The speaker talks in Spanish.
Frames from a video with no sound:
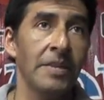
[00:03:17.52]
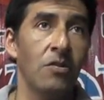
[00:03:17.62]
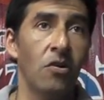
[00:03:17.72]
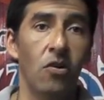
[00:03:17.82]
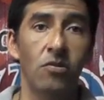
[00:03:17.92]

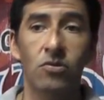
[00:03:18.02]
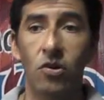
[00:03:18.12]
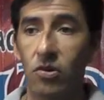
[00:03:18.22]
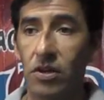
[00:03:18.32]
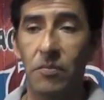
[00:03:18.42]
con
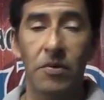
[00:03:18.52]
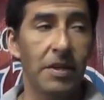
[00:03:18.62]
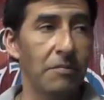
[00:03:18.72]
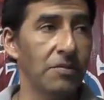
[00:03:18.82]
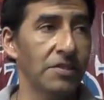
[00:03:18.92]
todo lo que
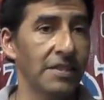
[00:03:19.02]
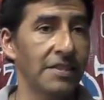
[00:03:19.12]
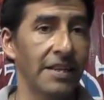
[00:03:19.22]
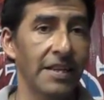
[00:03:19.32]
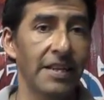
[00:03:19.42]
podamos
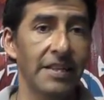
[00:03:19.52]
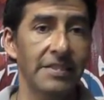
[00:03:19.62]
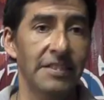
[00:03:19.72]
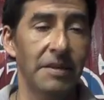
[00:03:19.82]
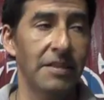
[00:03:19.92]
este,
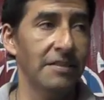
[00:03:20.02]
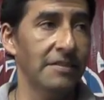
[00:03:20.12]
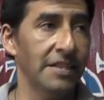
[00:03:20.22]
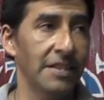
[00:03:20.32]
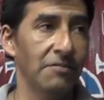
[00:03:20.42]
llevar
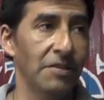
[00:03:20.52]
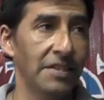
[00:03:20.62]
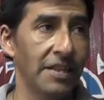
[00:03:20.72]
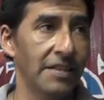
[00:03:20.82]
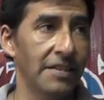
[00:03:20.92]
de
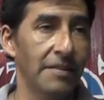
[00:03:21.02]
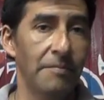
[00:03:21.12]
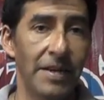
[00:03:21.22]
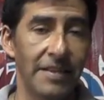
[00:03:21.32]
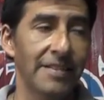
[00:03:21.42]
nuestra este,
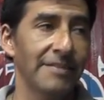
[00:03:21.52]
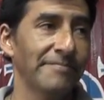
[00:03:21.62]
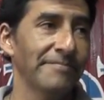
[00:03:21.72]
parte.